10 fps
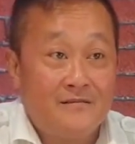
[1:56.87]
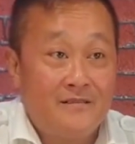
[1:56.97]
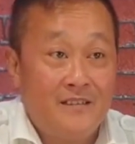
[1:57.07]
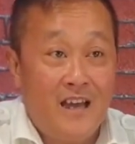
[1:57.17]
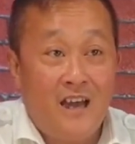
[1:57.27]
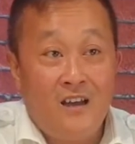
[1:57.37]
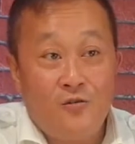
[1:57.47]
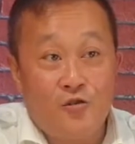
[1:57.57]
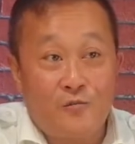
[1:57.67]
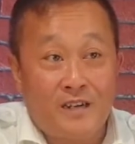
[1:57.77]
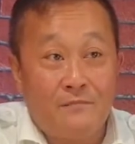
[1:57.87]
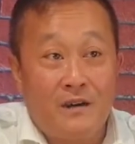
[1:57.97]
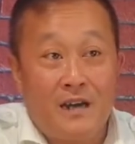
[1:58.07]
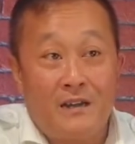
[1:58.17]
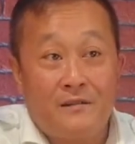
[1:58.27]
Ya, untuk menambah
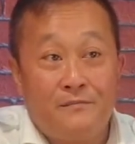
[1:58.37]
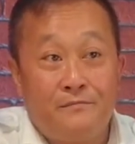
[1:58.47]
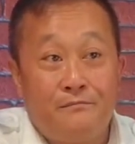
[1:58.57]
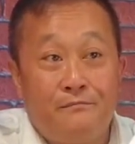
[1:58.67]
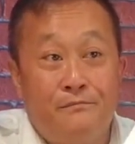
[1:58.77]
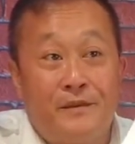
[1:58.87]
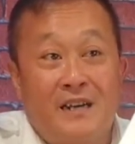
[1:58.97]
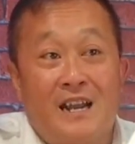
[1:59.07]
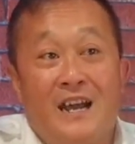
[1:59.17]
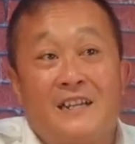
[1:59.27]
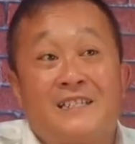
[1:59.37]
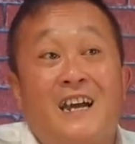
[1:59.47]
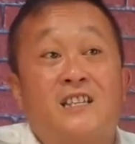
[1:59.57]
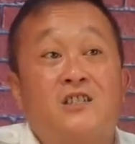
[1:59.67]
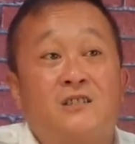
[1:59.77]
penerangan
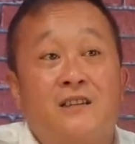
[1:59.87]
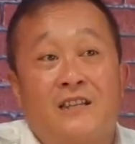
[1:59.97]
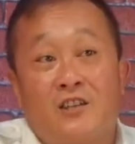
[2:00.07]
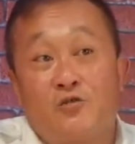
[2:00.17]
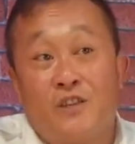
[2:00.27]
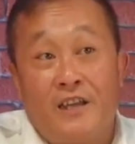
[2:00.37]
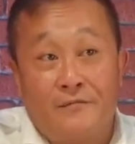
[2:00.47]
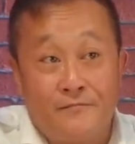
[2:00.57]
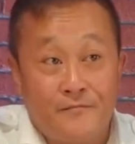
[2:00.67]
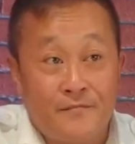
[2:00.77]
saat kita syuting.